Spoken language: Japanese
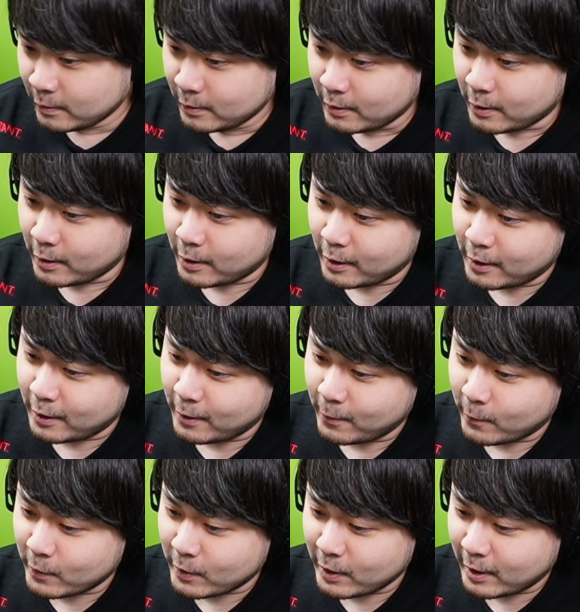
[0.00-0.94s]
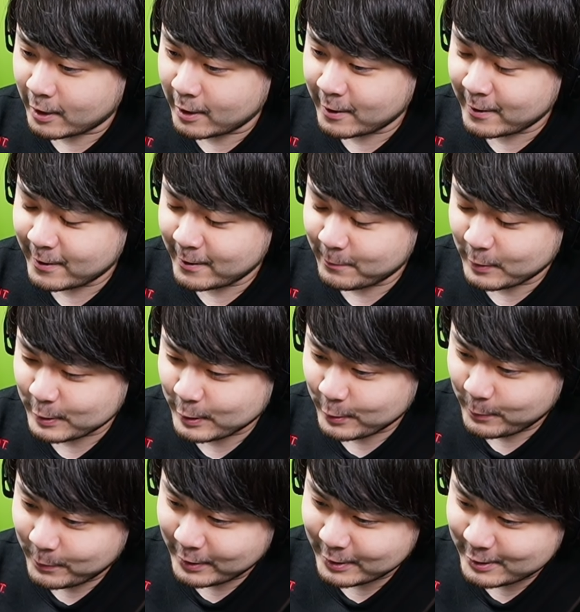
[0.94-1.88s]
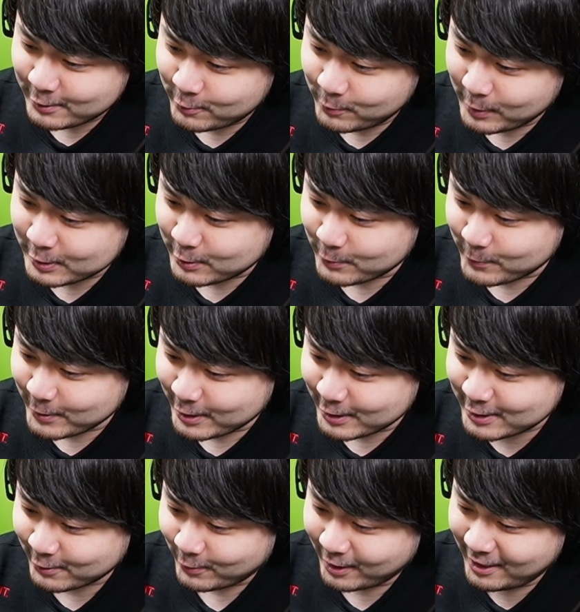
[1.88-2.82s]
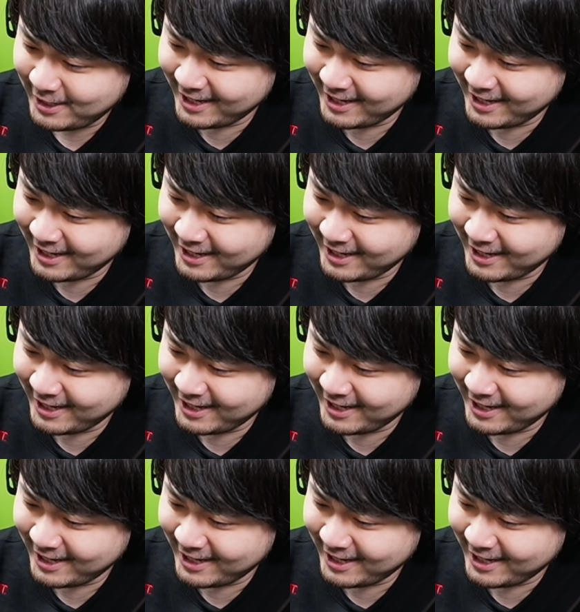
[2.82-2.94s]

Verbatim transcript: へえ俺あれまたバーチャルおばあちゃん思い出したわ